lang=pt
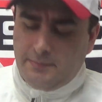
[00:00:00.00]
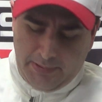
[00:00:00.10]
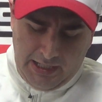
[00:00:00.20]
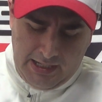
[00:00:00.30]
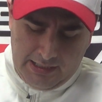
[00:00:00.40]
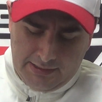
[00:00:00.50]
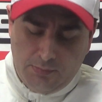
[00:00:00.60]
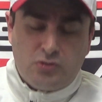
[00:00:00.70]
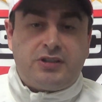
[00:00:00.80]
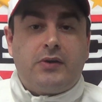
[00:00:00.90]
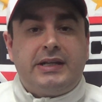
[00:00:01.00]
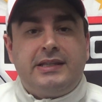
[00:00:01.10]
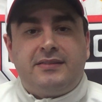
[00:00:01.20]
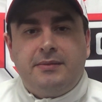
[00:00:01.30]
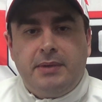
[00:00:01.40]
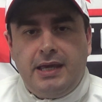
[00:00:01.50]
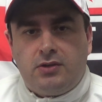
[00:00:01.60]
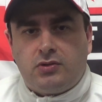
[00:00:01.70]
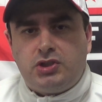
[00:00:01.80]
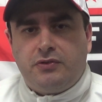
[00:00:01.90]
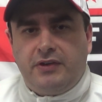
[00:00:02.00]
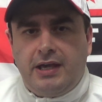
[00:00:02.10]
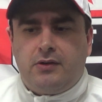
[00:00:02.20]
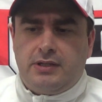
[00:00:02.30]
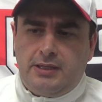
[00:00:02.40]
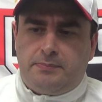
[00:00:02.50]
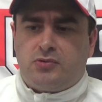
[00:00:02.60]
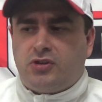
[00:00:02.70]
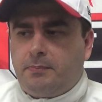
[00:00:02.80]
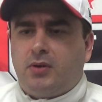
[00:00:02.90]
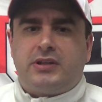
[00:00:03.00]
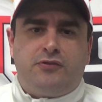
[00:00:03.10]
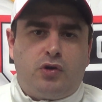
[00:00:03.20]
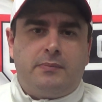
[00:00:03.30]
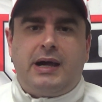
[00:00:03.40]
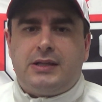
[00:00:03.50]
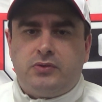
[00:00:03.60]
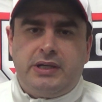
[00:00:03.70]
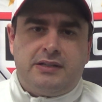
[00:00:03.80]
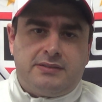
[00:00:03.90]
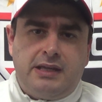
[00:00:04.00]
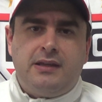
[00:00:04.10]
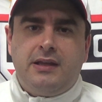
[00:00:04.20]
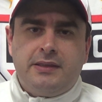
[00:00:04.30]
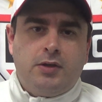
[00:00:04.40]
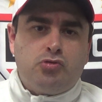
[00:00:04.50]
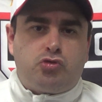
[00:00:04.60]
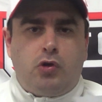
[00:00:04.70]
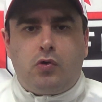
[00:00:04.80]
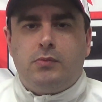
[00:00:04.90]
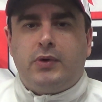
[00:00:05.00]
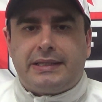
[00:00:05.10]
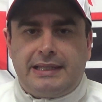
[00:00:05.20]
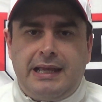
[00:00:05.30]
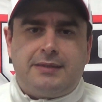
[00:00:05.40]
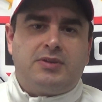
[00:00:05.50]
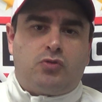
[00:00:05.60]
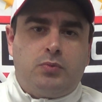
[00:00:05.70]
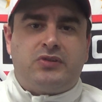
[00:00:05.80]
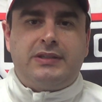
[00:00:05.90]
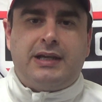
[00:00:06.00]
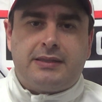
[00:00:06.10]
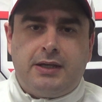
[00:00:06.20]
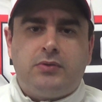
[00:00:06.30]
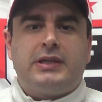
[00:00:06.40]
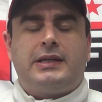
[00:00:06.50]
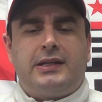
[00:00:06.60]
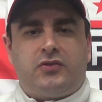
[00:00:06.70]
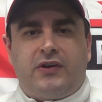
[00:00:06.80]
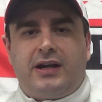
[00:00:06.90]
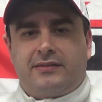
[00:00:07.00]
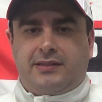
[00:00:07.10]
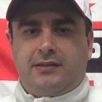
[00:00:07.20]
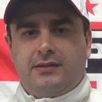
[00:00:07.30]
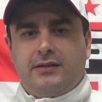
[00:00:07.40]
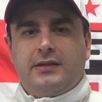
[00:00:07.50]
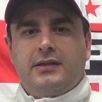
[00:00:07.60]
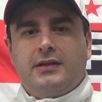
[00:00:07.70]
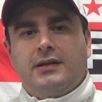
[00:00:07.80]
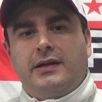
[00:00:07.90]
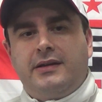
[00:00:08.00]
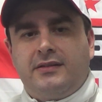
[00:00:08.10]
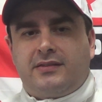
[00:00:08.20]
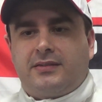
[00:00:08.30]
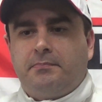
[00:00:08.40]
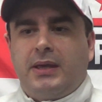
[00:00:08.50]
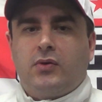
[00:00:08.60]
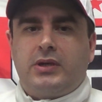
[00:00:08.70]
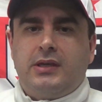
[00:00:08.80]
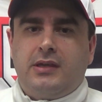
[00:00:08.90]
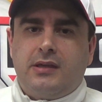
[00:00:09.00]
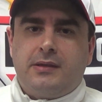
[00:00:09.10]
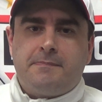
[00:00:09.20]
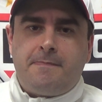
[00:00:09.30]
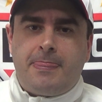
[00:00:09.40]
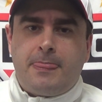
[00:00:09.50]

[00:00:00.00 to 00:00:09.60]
para demonstrar o agradecimento que tiveram aí para o São Paulo ter formado eles, né? Não só como atleta, mas como cidadão, o que, que eles fazem? eles meio que